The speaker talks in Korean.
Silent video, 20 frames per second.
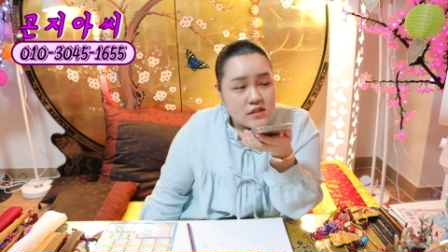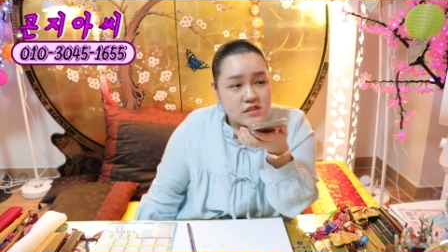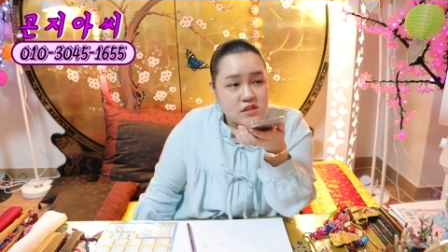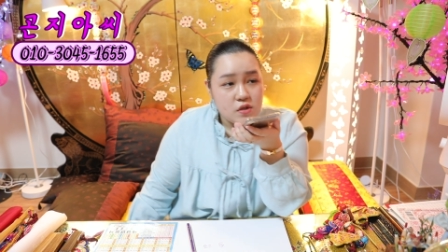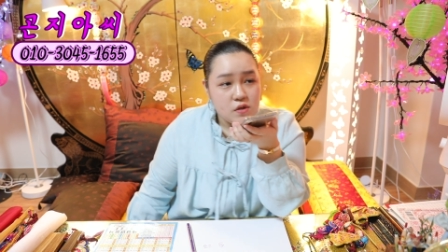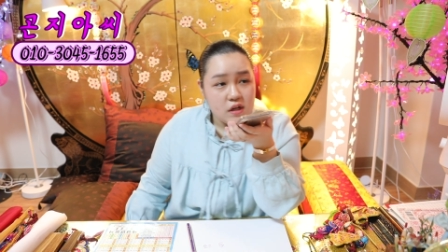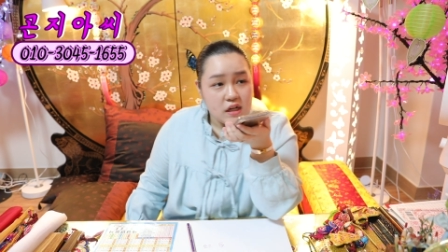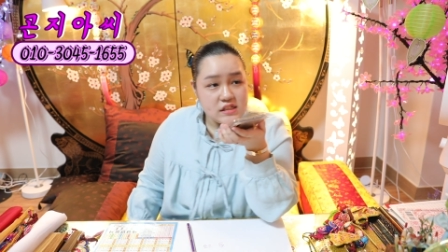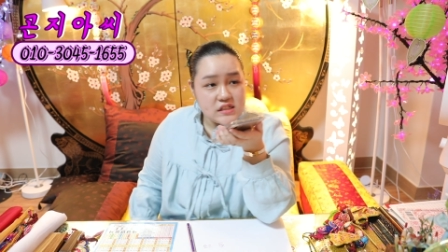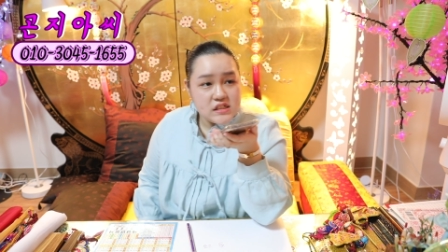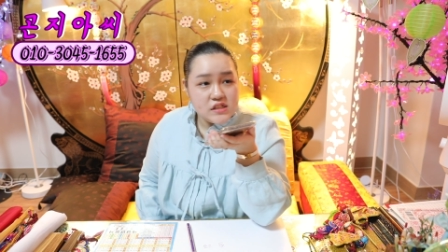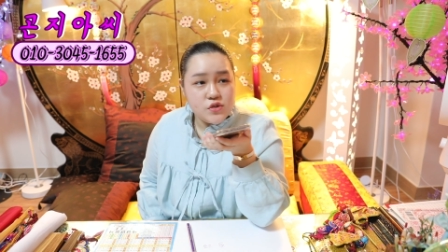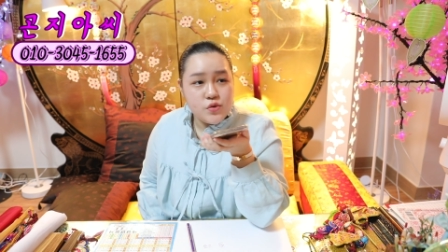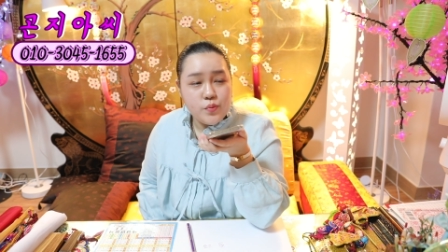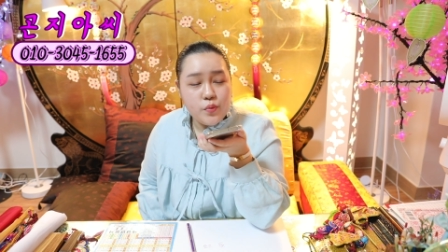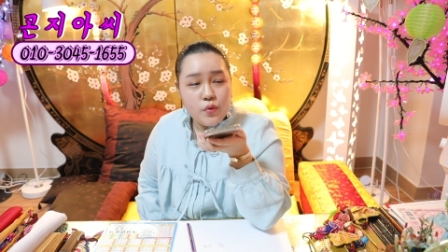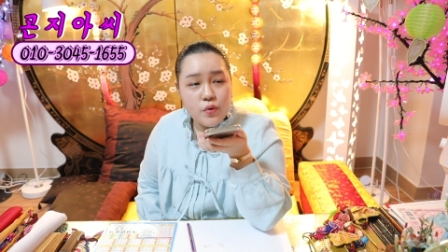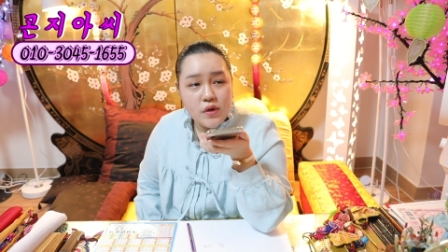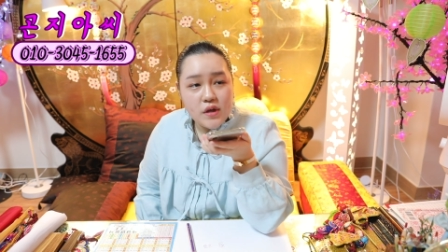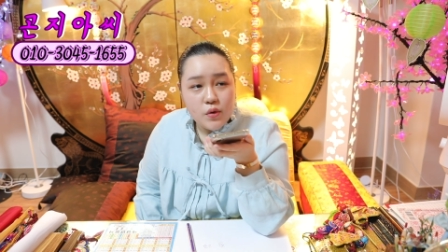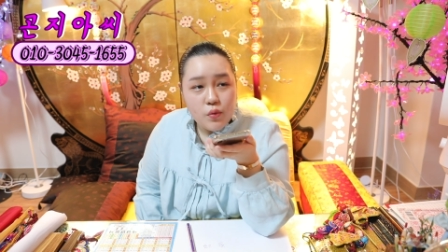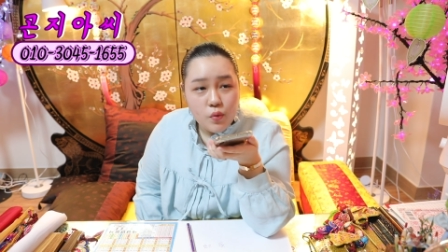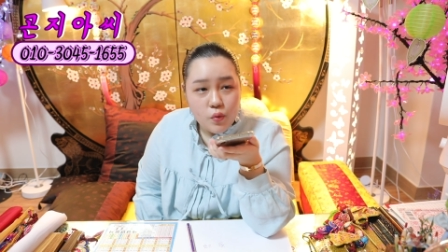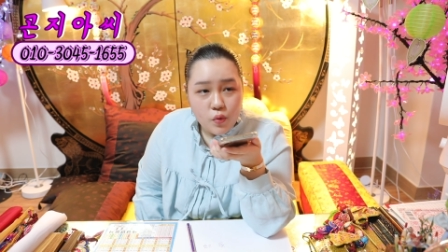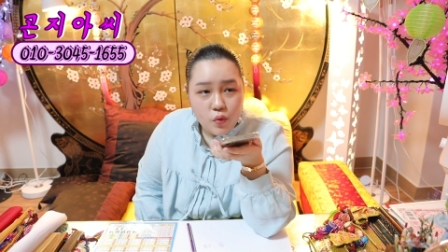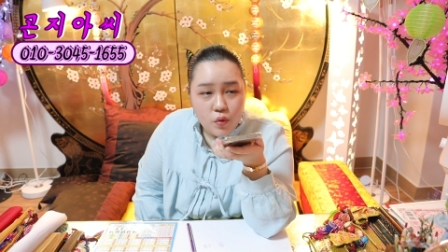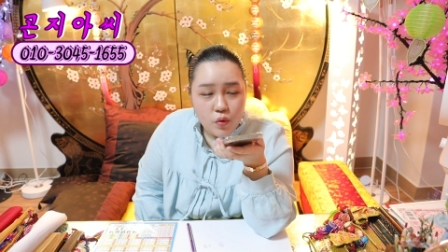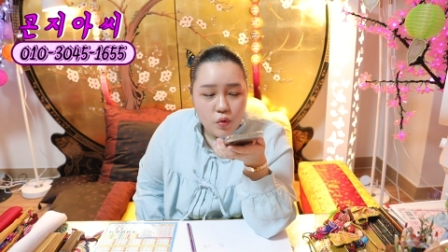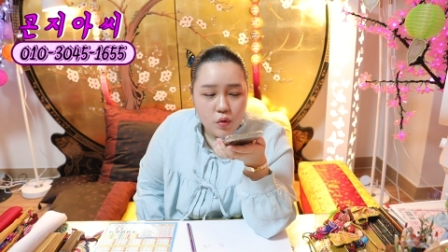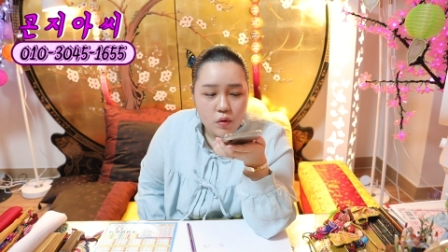철가치도
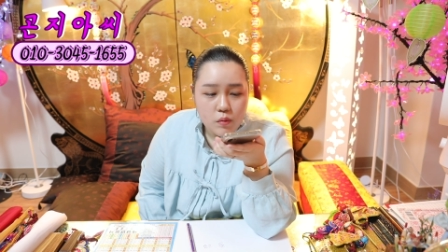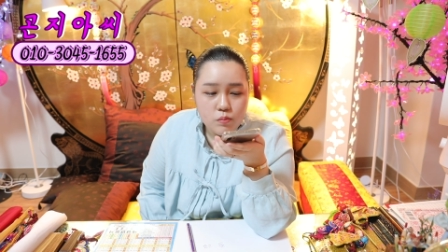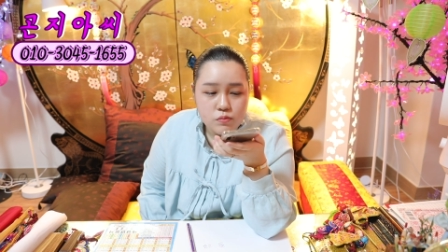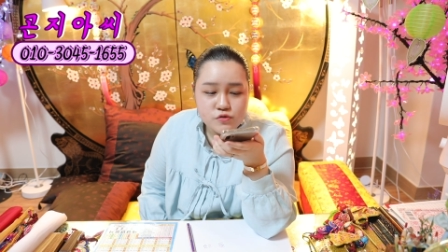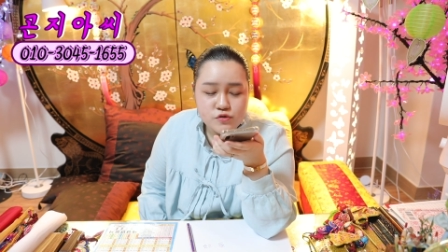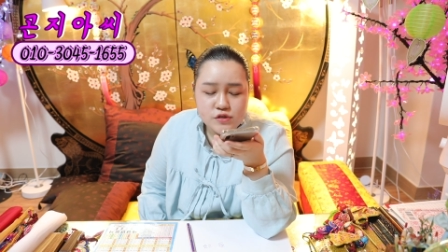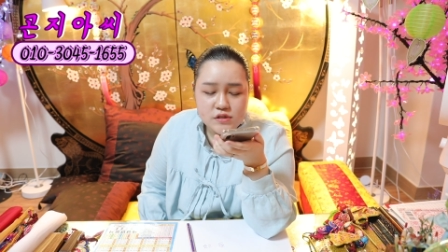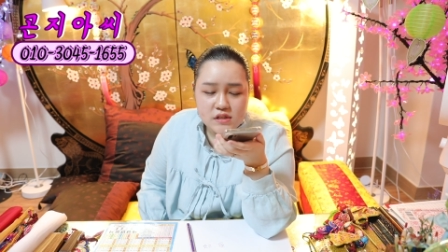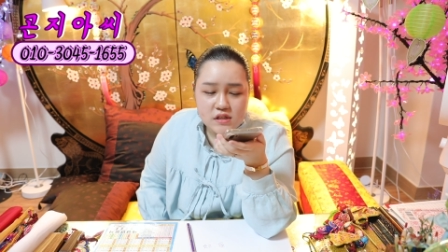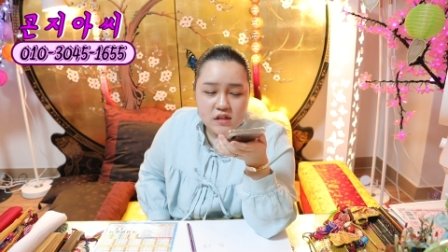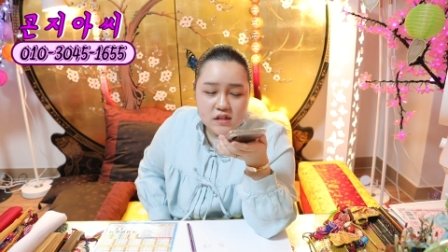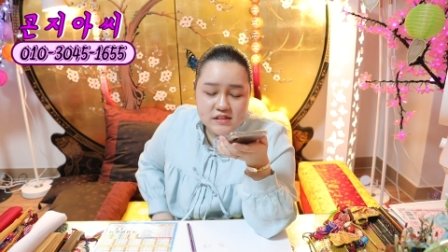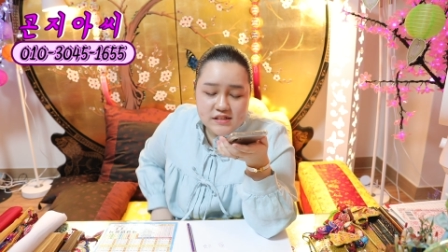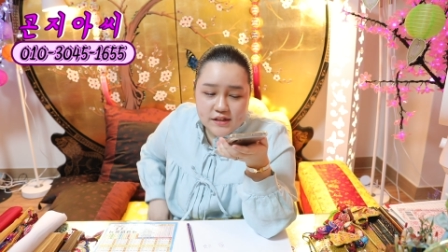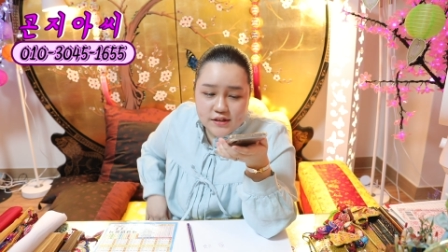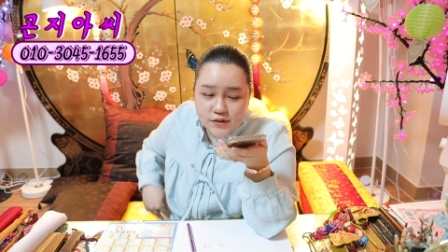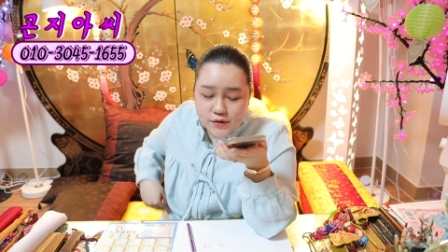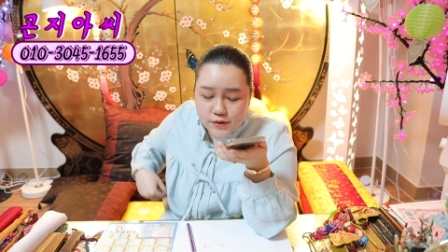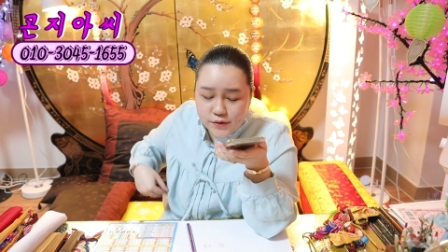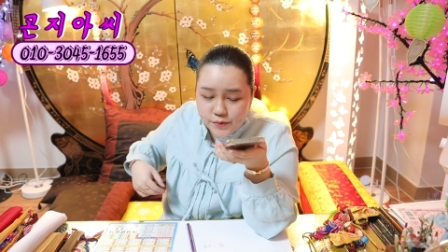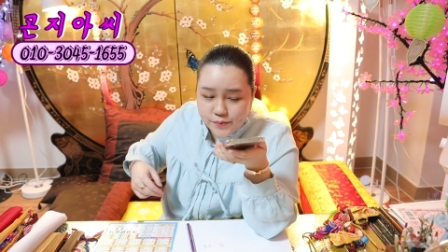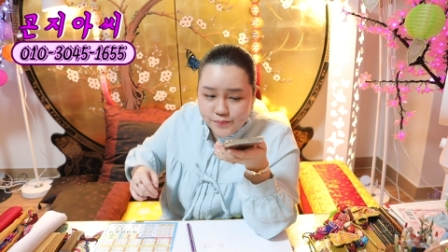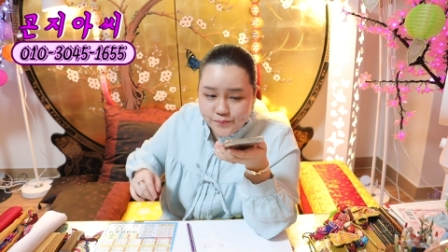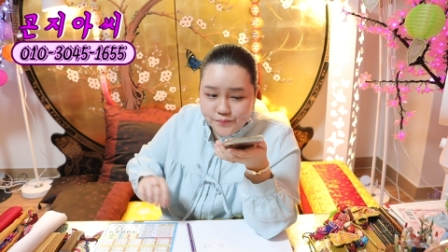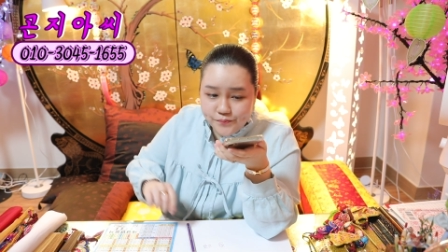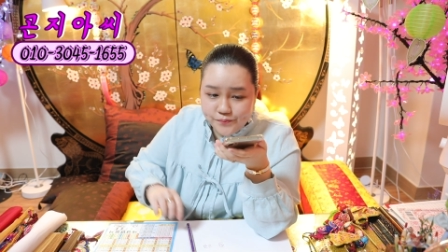보이고 무슨 일 하세요?